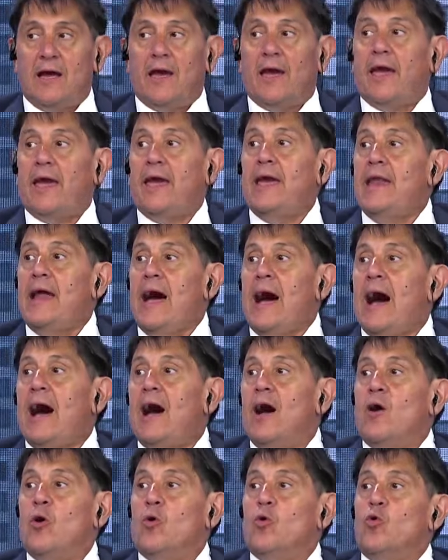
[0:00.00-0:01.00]
era
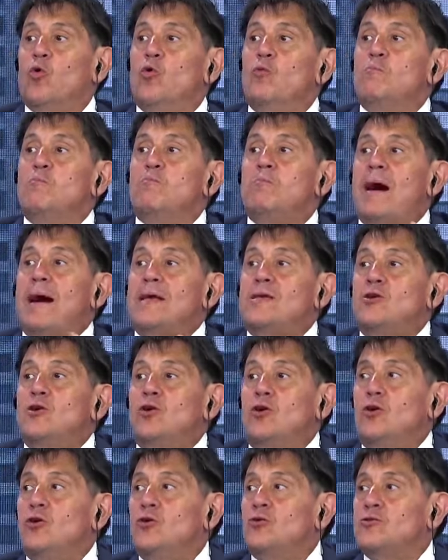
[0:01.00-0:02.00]
un
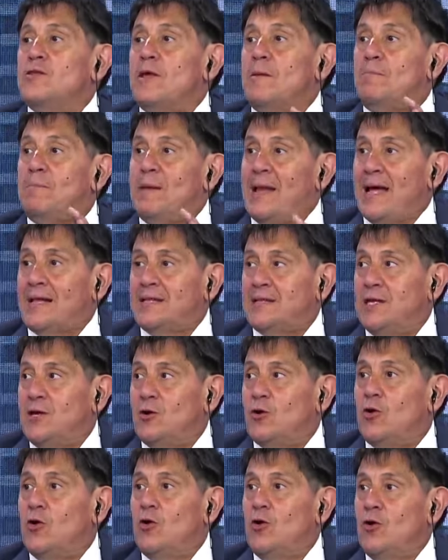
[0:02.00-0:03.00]
baño de
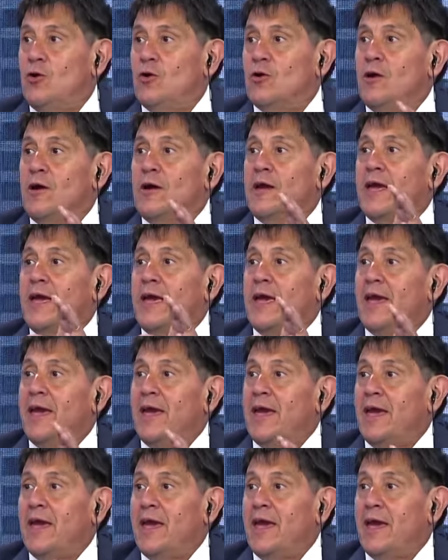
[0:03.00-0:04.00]
plástico
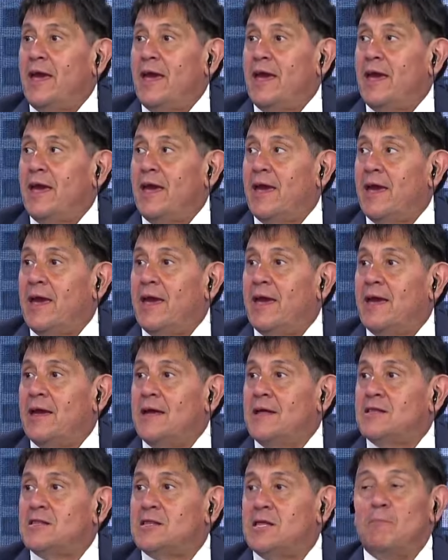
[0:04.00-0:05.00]
eh,
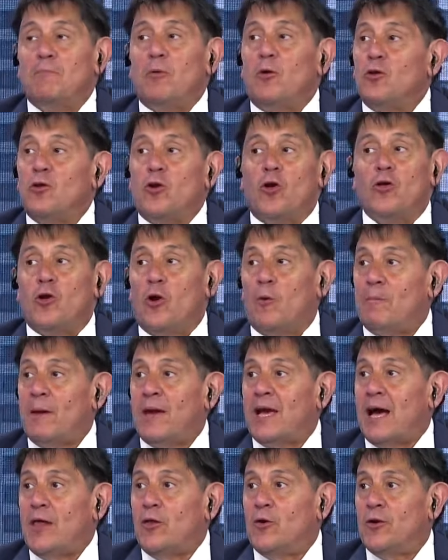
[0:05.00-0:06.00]
tipo de los de los
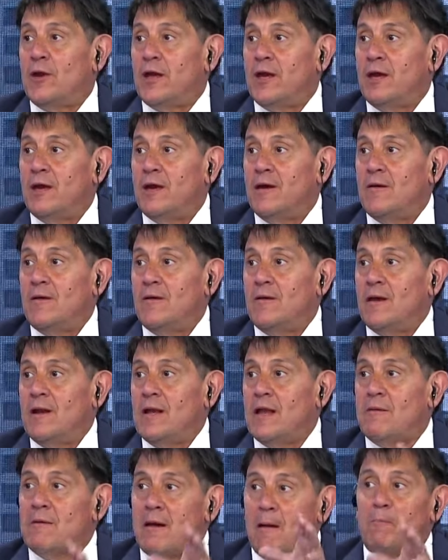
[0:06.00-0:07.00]
pescadores
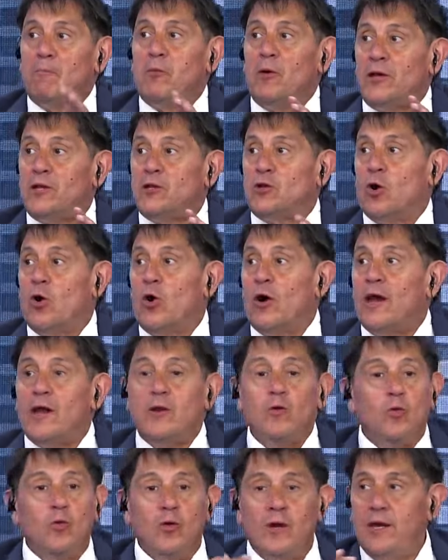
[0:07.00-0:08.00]
le habían puesto
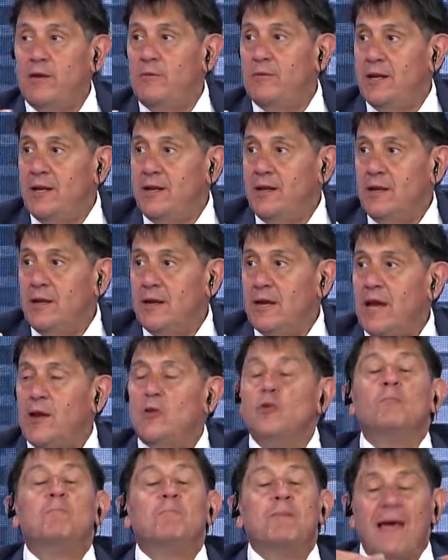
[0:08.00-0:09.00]
en un living,
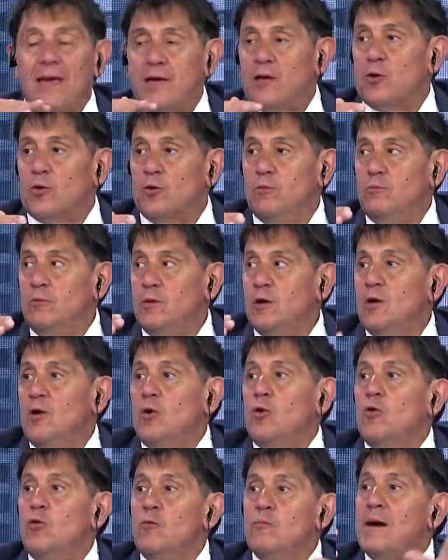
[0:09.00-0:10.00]
en un playroom,
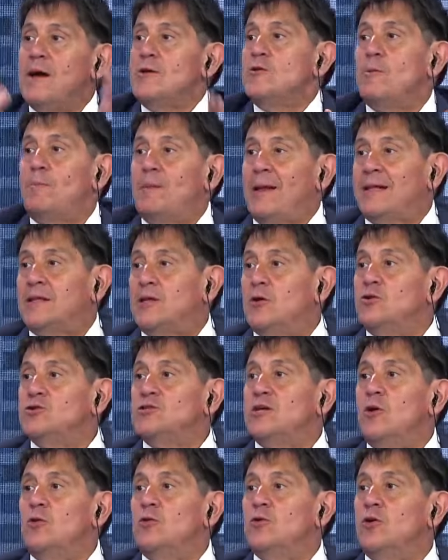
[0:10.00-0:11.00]
un baño de plástico.
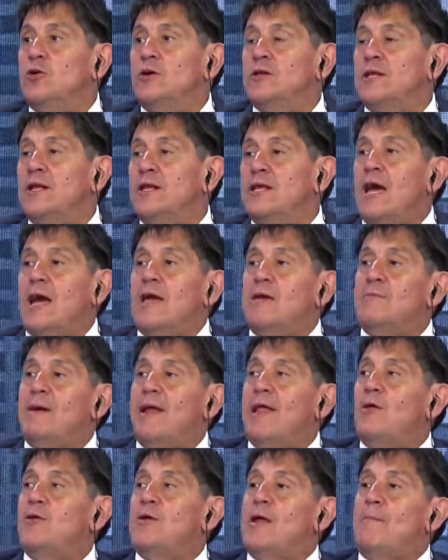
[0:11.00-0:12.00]
Eso era lo único que tenía. Y
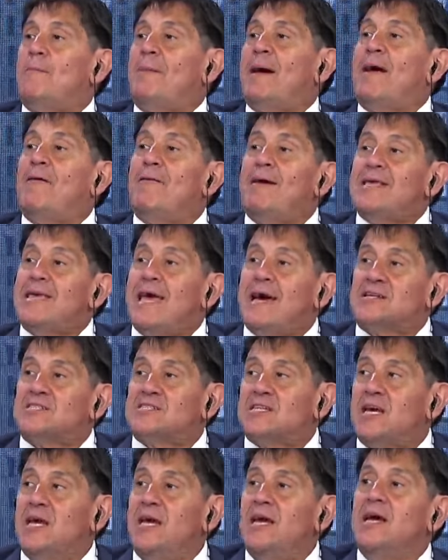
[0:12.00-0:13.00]
Maradona, para
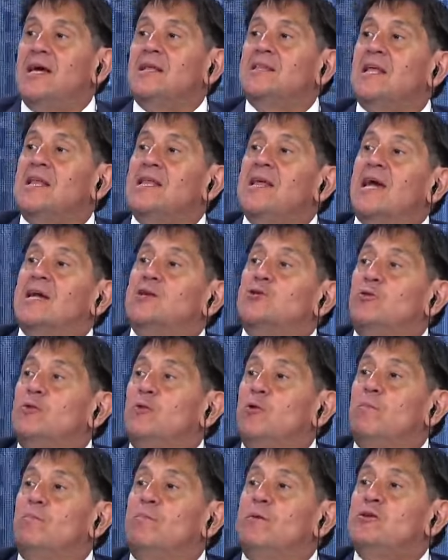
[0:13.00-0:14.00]
bañarse, tenía que
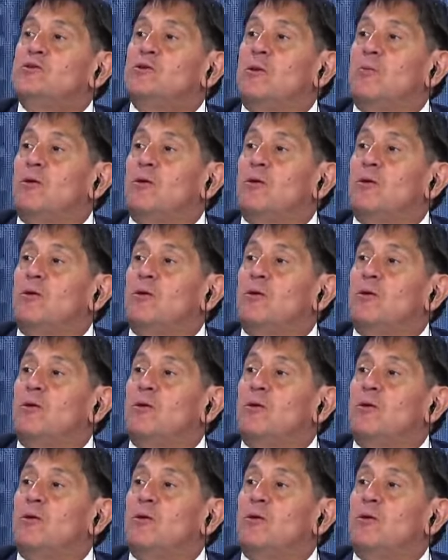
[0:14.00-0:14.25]
subir un piso por